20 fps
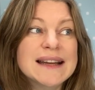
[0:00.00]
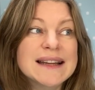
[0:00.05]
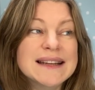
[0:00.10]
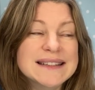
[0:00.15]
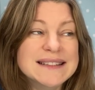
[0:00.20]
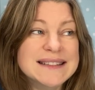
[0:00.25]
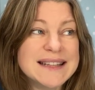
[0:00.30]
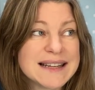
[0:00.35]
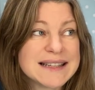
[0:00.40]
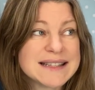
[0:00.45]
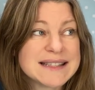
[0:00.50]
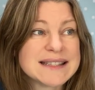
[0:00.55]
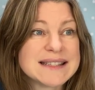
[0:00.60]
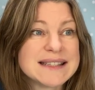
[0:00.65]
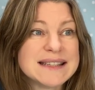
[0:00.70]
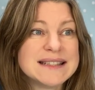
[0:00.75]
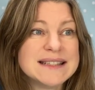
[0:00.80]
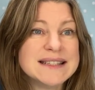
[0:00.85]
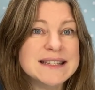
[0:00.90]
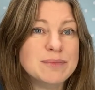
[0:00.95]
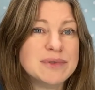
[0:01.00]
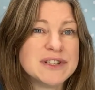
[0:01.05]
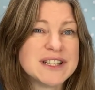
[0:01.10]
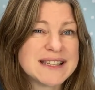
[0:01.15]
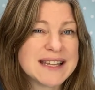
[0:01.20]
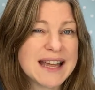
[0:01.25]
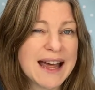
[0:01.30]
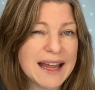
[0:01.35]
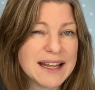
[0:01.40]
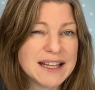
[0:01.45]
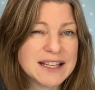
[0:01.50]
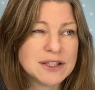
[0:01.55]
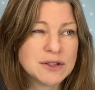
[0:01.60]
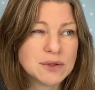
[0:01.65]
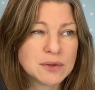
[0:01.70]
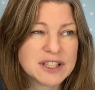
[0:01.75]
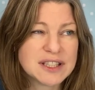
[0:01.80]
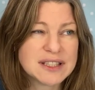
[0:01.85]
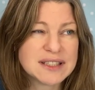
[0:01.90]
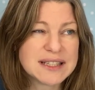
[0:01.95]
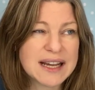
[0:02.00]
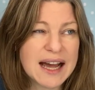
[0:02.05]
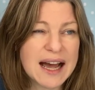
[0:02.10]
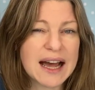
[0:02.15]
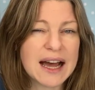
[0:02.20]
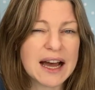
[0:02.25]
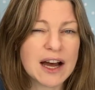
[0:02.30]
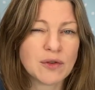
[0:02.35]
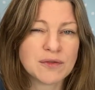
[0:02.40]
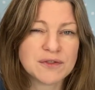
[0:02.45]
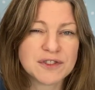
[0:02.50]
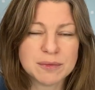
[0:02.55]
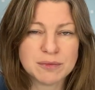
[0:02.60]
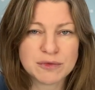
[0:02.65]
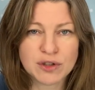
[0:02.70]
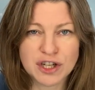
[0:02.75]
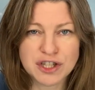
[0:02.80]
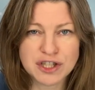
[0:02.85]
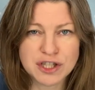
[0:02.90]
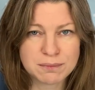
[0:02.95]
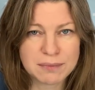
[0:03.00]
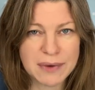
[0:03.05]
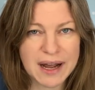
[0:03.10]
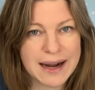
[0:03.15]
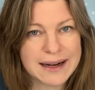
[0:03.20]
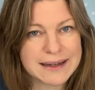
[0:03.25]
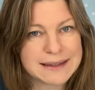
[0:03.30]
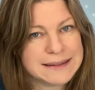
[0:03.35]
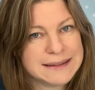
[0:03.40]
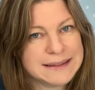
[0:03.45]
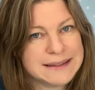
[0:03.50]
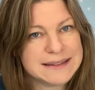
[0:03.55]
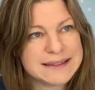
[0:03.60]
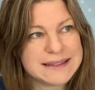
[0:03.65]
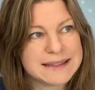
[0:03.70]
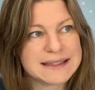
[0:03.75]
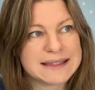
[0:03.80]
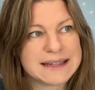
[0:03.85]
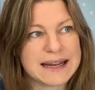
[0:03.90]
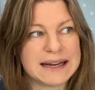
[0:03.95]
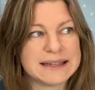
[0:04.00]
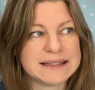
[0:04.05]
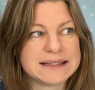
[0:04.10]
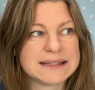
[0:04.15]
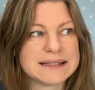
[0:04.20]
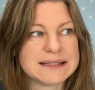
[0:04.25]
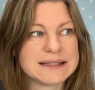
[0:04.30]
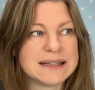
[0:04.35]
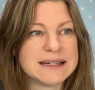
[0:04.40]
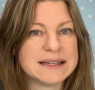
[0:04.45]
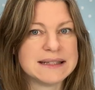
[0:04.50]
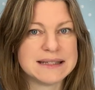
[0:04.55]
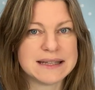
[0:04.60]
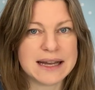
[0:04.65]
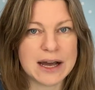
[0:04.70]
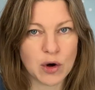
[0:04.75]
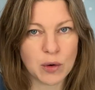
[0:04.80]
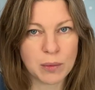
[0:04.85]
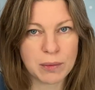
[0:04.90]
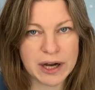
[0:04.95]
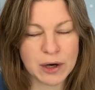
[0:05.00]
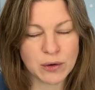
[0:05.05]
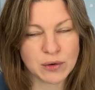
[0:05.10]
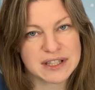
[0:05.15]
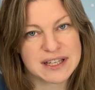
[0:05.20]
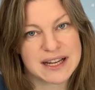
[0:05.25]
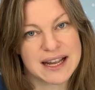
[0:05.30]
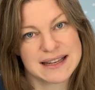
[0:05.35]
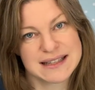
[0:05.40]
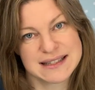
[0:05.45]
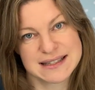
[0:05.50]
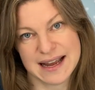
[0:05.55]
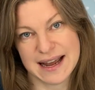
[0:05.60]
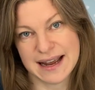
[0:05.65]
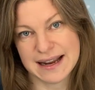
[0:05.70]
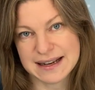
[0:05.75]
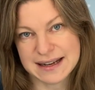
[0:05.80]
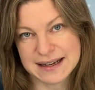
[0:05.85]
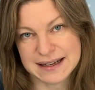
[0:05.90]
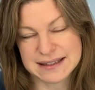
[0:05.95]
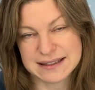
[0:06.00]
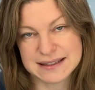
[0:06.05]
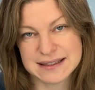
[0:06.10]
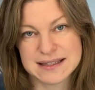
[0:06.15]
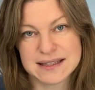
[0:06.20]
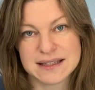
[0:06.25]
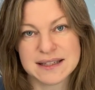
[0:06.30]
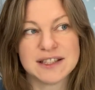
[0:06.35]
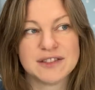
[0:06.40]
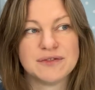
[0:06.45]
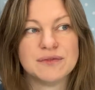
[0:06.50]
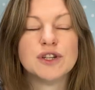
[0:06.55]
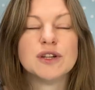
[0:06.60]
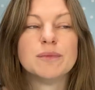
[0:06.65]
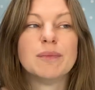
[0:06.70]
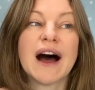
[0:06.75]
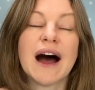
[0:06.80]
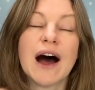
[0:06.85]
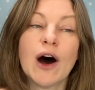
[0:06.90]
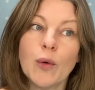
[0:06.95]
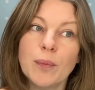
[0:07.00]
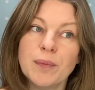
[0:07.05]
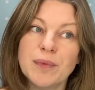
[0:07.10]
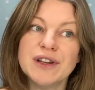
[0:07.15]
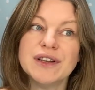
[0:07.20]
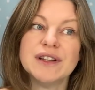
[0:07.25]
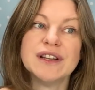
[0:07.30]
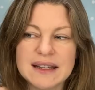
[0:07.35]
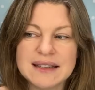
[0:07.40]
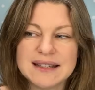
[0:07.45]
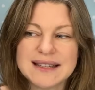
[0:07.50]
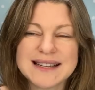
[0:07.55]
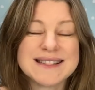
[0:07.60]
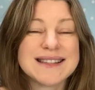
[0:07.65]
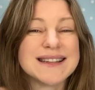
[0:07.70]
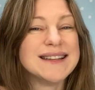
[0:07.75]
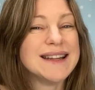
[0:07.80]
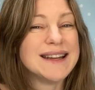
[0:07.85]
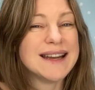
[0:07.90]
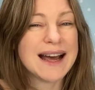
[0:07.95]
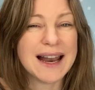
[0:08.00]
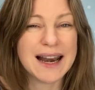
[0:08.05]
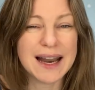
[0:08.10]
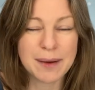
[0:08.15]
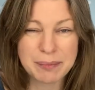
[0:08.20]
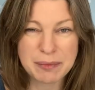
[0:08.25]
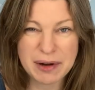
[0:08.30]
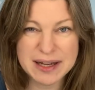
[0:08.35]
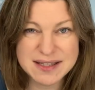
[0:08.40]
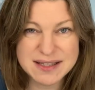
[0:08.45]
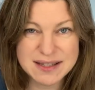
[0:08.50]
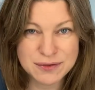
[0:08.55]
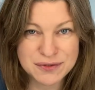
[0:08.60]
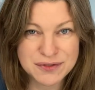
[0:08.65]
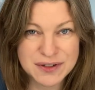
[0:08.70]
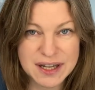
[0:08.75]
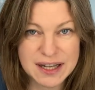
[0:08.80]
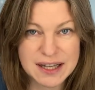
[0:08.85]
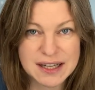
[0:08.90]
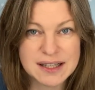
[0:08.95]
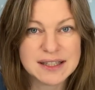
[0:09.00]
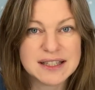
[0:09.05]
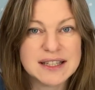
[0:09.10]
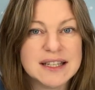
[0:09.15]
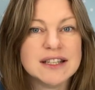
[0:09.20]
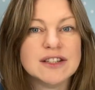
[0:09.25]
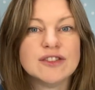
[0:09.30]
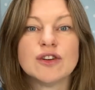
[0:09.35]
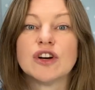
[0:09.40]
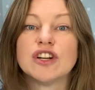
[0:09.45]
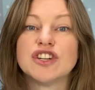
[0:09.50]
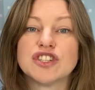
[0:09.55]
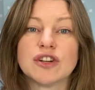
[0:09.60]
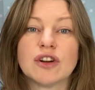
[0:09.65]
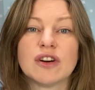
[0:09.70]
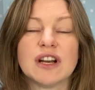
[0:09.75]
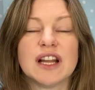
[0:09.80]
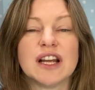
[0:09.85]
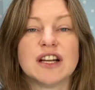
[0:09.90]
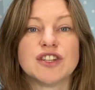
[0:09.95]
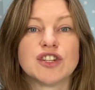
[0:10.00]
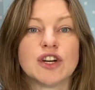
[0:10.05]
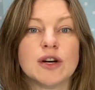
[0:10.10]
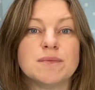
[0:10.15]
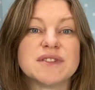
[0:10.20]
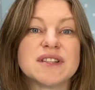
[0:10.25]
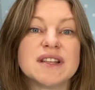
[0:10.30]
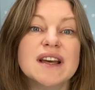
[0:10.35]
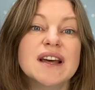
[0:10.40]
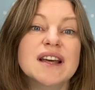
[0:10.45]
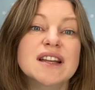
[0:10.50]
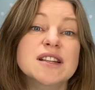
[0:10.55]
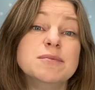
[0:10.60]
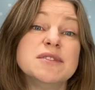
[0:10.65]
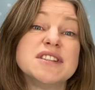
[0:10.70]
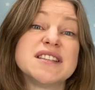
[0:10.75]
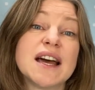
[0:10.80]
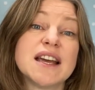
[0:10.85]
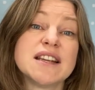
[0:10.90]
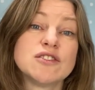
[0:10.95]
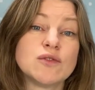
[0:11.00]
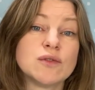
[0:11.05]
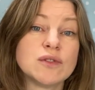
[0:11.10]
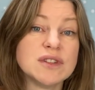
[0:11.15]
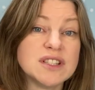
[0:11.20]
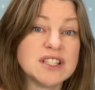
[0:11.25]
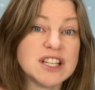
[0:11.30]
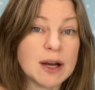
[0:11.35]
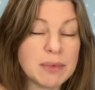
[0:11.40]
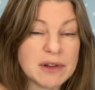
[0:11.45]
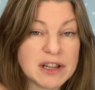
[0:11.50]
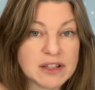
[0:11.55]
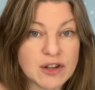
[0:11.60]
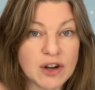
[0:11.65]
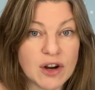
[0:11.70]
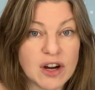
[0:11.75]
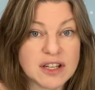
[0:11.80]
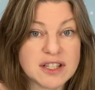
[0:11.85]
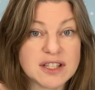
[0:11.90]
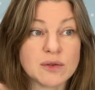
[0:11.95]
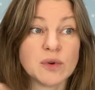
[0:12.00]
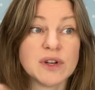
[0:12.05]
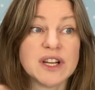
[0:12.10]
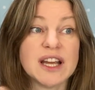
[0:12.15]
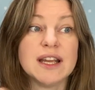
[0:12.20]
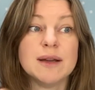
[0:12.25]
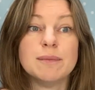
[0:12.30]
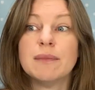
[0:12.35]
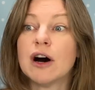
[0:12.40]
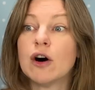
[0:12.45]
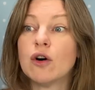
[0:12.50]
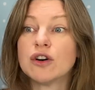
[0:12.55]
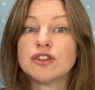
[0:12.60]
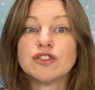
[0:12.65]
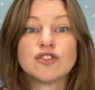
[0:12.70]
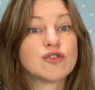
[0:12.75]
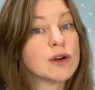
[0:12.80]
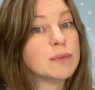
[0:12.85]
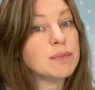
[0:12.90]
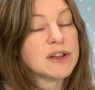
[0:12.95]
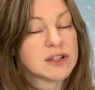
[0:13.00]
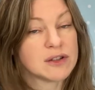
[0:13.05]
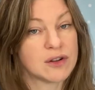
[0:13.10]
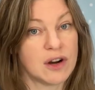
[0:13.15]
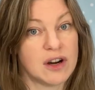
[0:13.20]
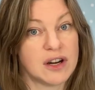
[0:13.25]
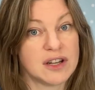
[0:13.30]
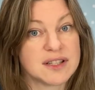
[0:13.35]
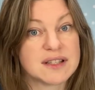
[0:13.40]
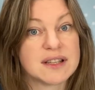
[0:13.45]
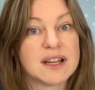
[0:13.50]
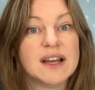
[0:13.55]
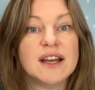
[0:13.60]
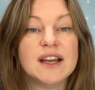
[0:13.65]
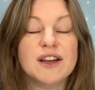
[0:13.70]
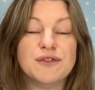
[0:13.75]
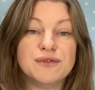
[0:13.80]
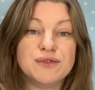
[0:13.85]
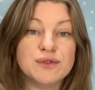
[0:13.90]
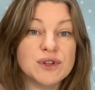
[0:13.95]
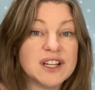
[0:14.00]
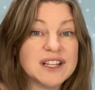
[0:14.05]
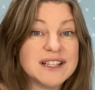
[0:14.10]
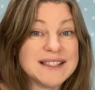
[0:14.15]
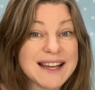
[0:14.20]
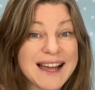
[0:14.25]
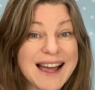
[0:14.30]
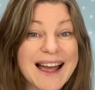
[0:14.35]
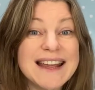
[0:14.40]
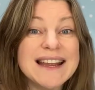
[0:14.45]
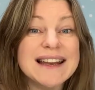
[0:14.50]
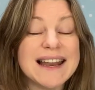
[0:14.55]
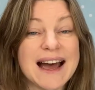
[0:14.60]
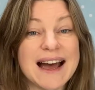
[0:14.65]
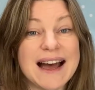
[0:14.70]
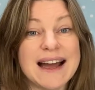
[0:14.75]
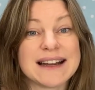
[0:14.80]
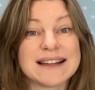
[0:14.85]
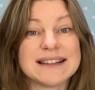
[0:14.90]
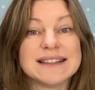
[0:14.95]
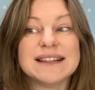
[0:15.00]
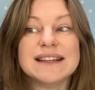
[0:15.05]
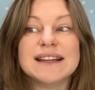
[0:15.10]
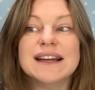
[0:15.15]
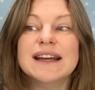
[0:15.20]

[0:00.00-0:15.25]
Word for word: dass die Bezeichnungen da auf dem deutschen Markt nicht ganz sauber und ganz einheitlich sind. Ich würde behaupten, dass in den allermeisten Fällen in deutschen Online-Shops die Bezeichnung Double Gauze oder eben auch Triple Gauze für drei Lagen